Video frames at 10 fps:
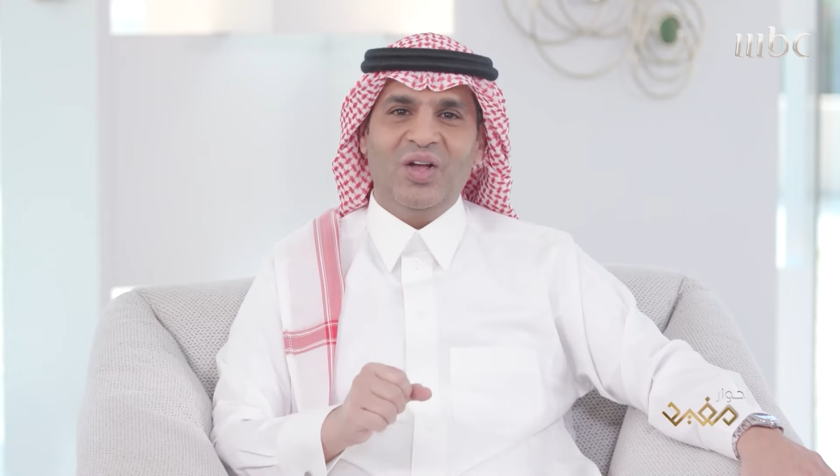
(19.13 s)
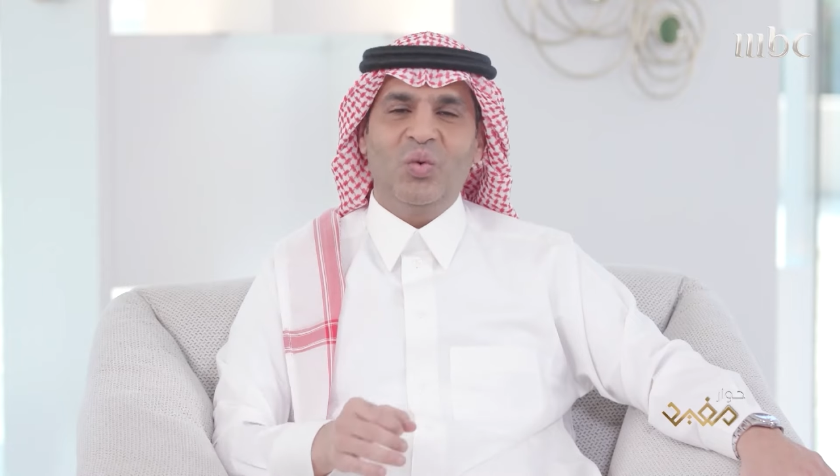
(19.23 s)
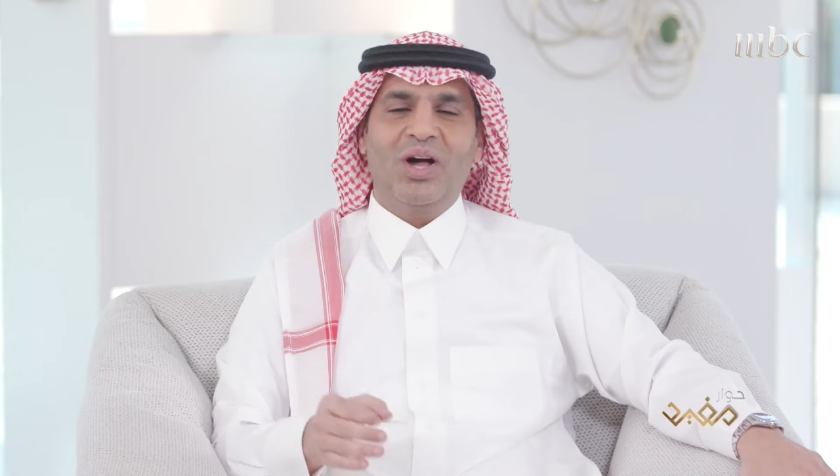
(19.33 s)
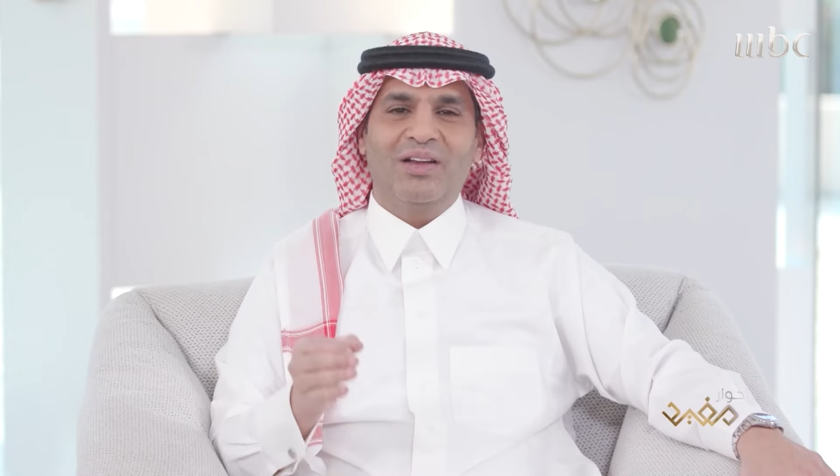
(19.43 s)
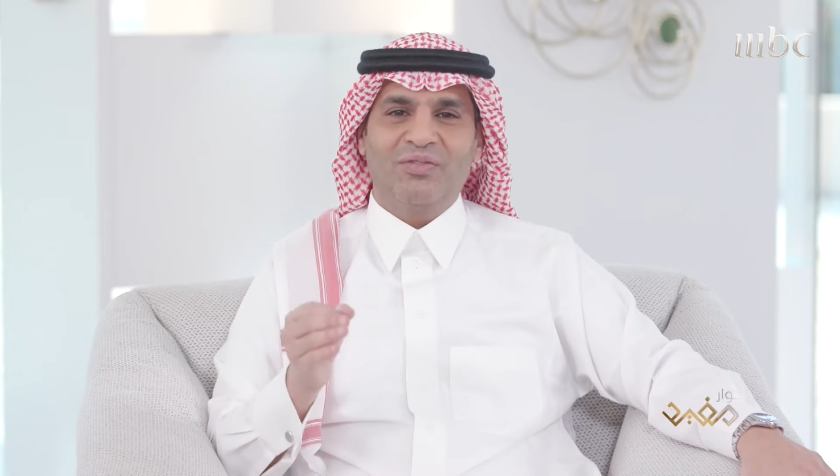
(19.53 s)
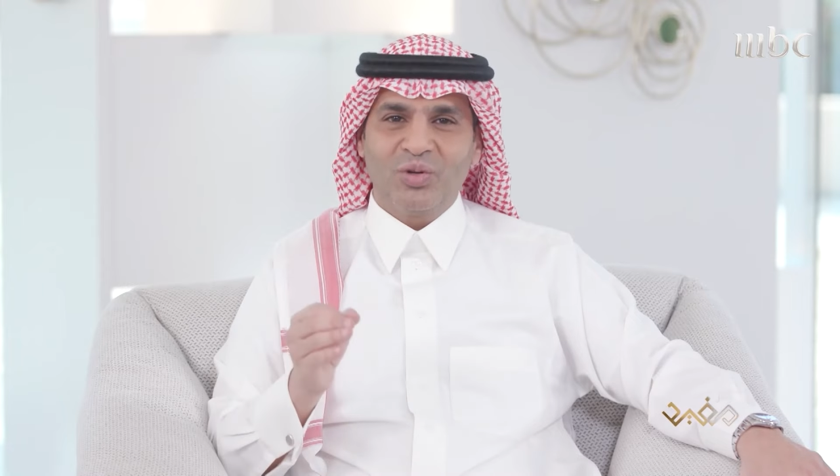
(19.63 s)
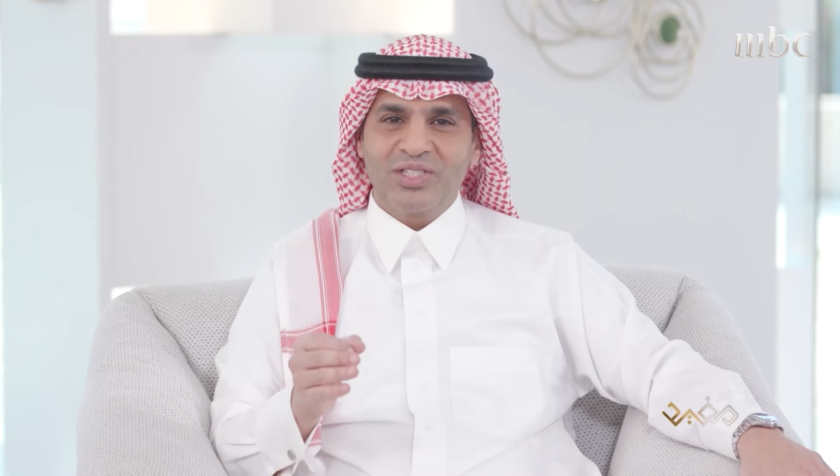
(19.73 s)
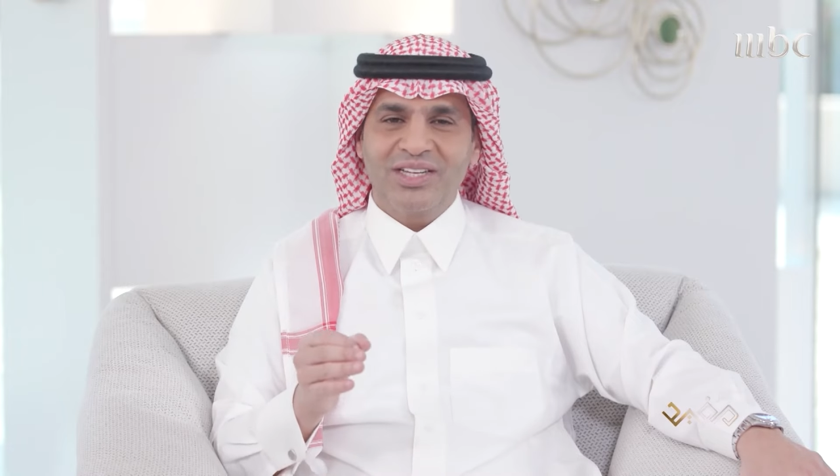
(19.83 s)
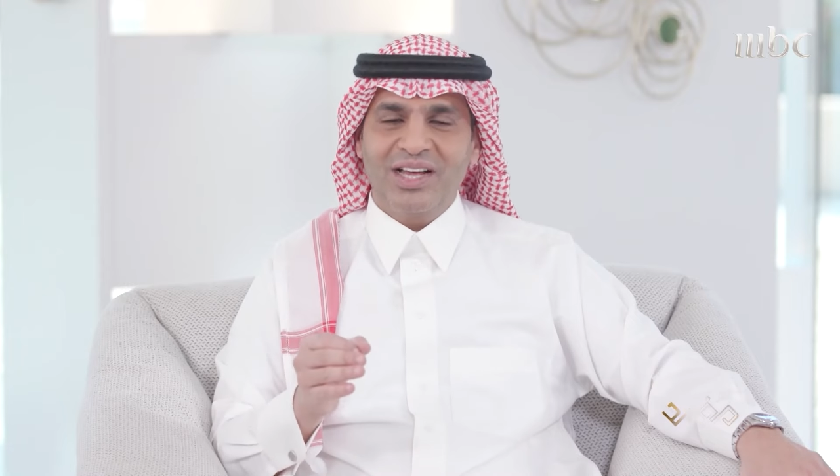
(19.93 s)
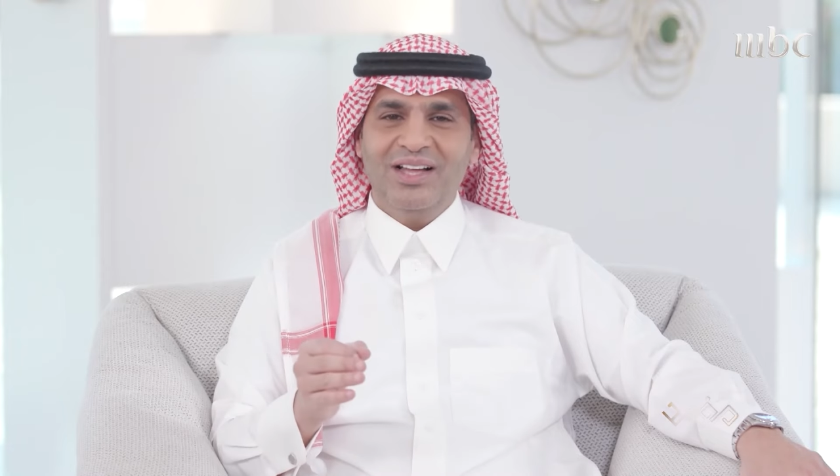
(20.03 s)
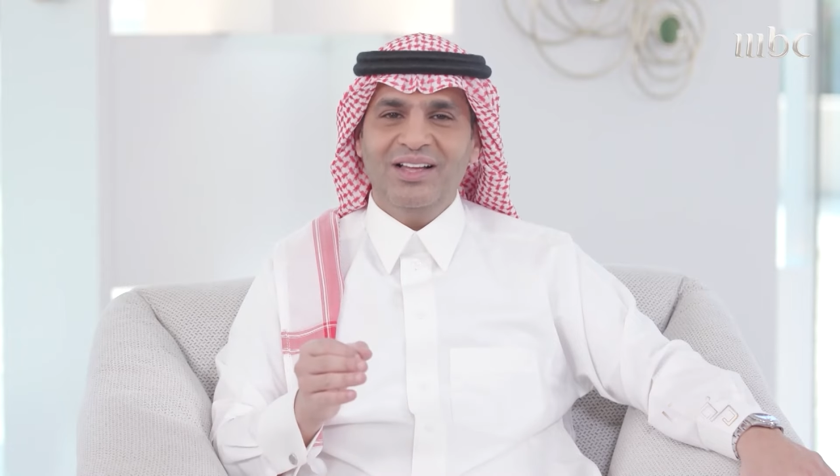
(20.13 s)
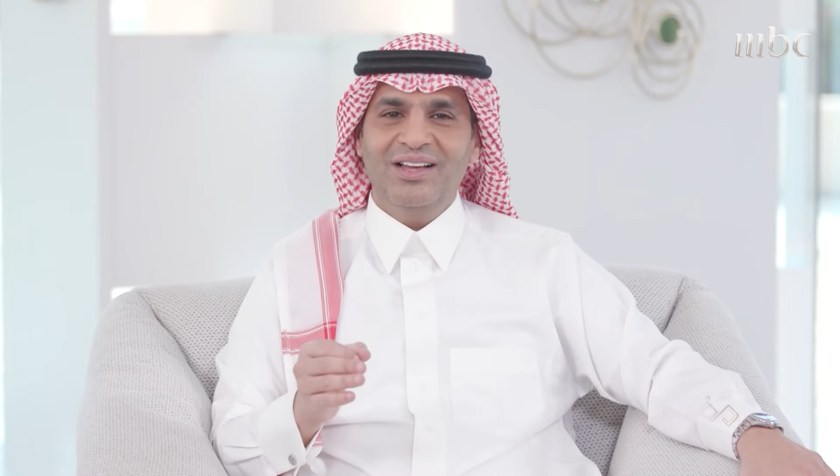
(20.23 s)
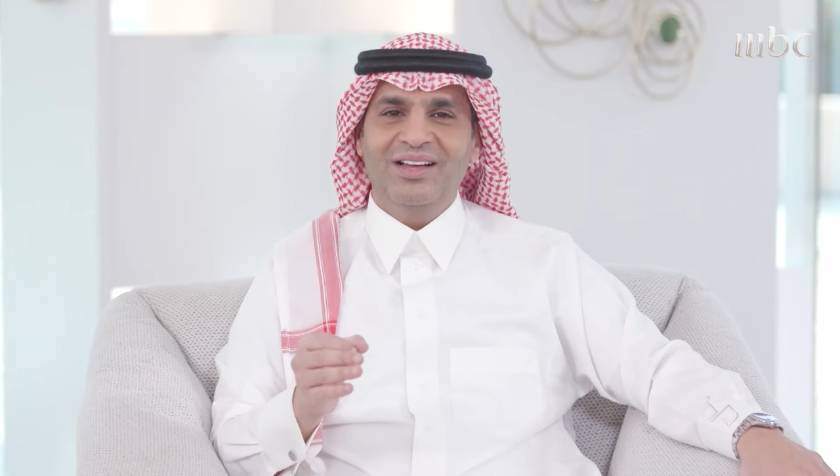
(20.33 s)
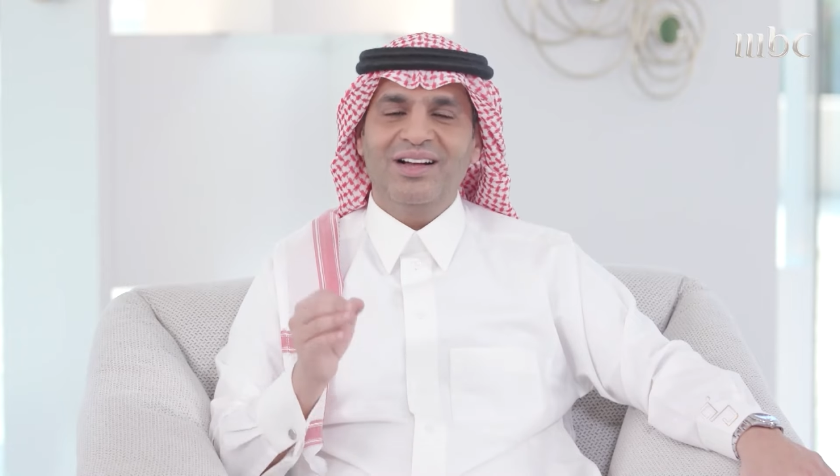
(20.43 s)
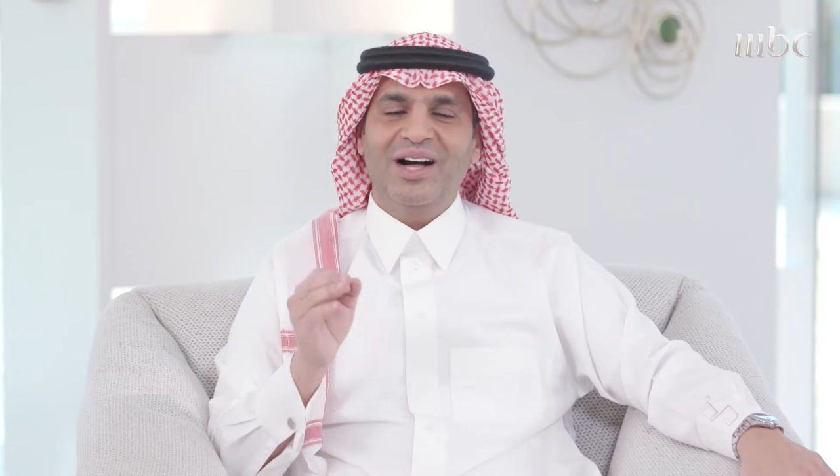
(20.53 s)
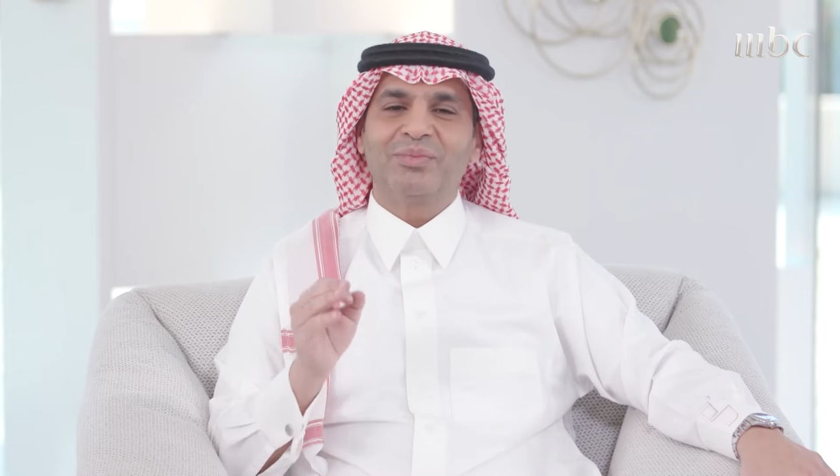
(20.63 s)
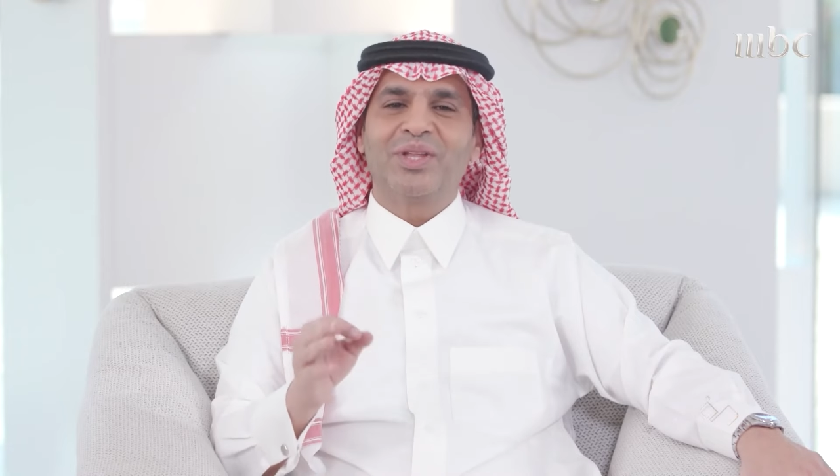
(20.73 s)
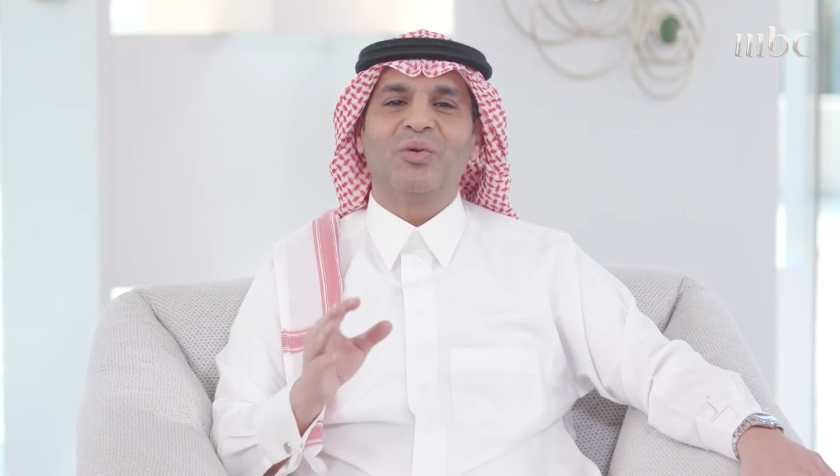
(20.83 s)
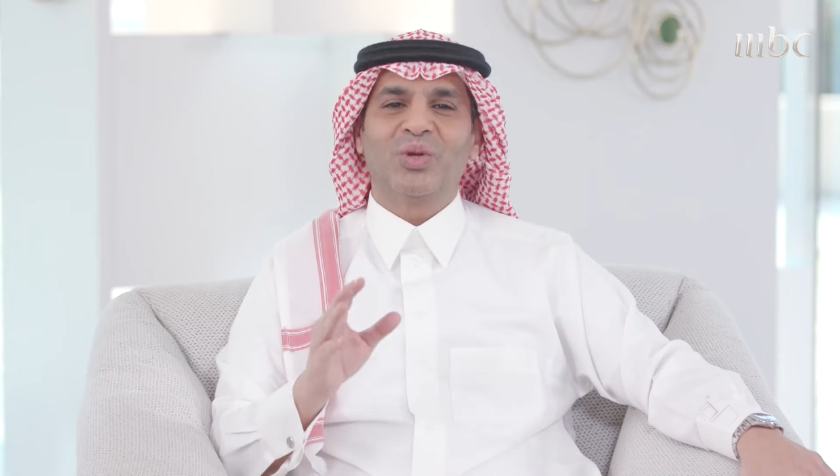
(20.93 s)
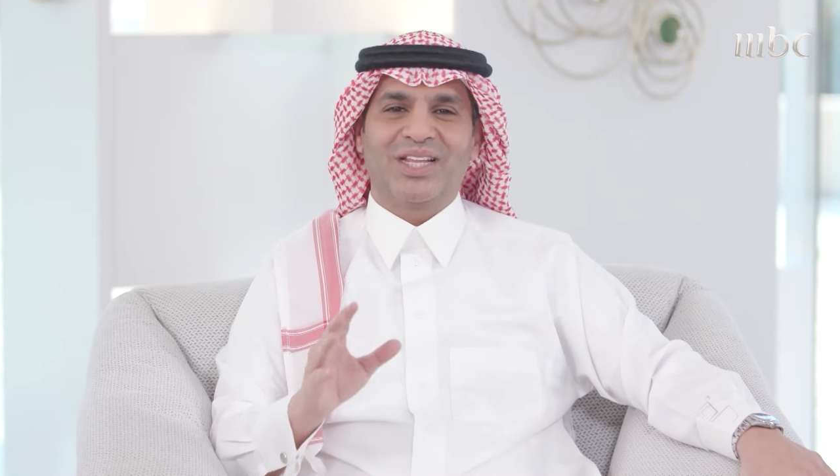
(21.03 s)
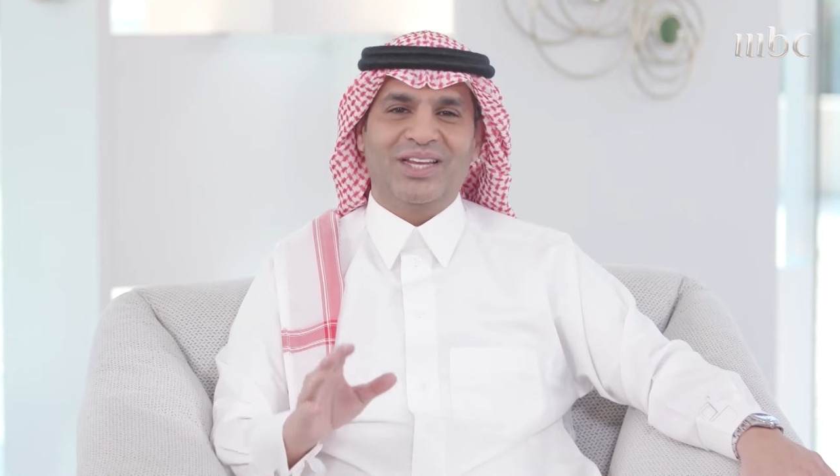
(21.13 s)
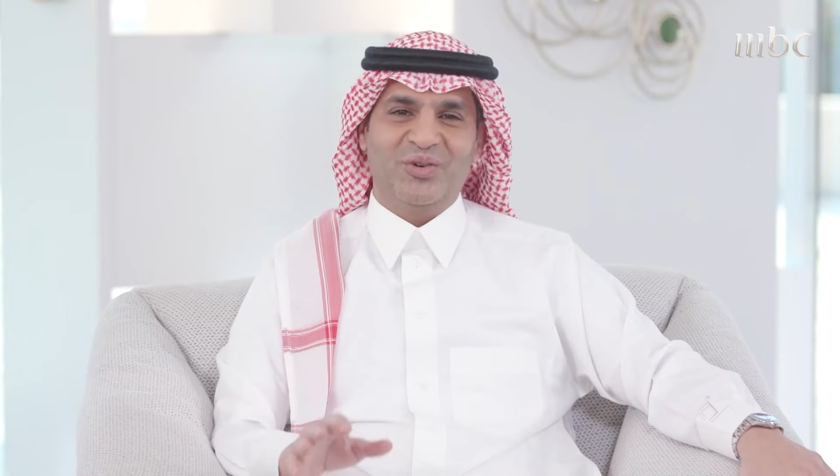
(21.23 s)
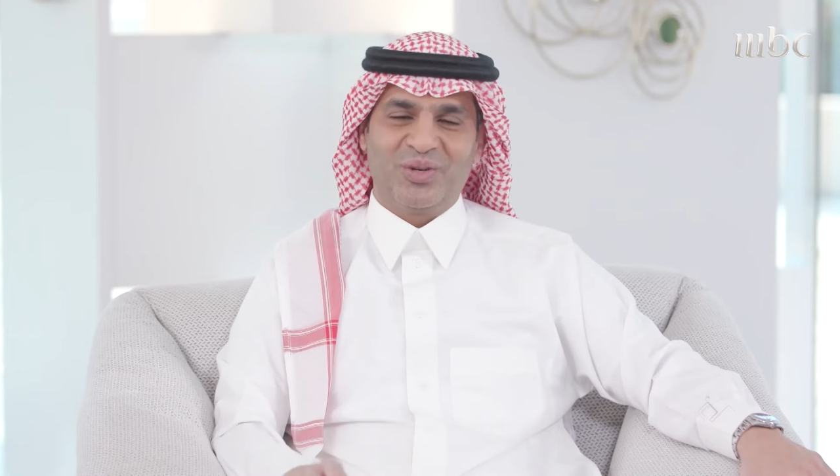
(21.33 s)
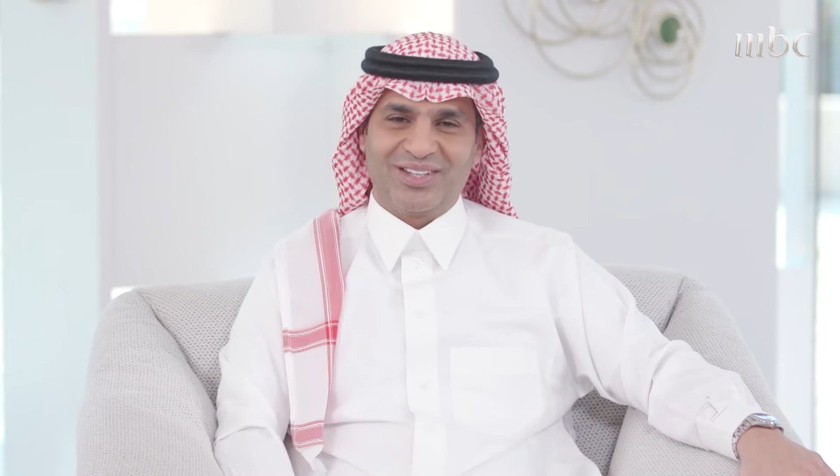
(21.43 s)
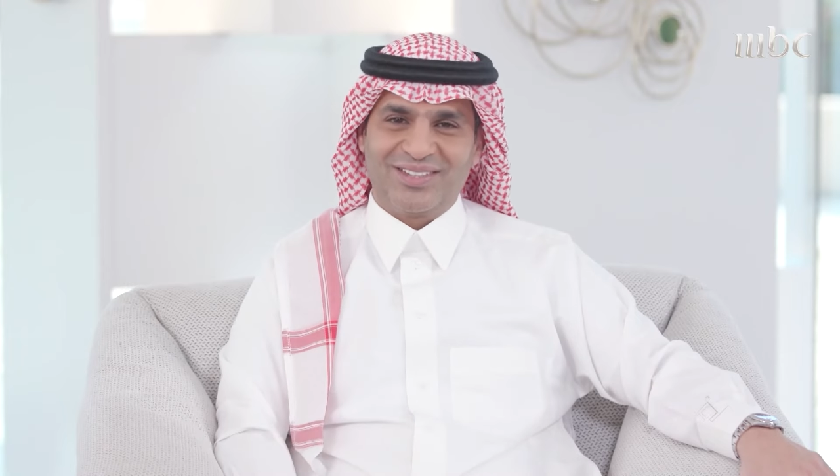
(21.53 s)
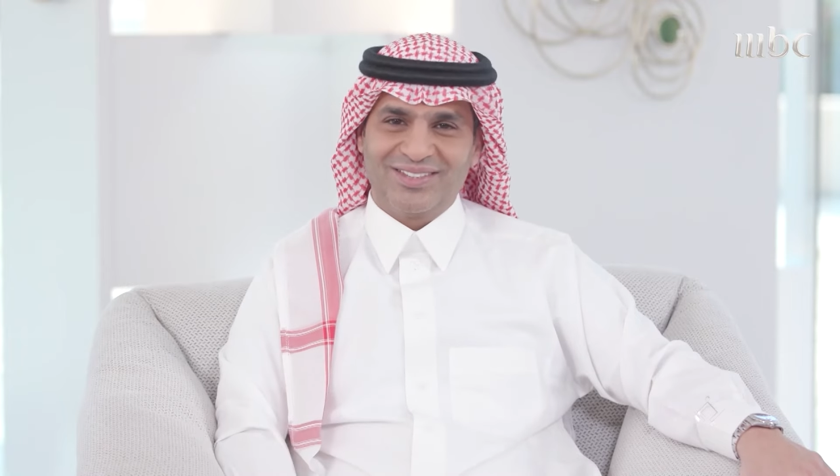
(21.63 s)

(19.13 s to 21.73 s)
وخلف كل صناعة أبطال وطنيون